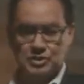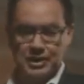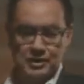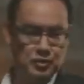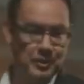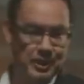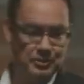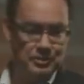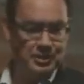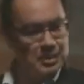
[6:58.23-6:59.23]
um dos seres
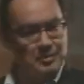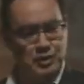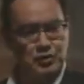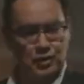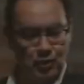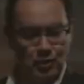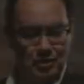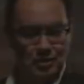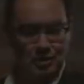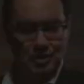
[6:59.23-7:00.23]
humanos que mais chorou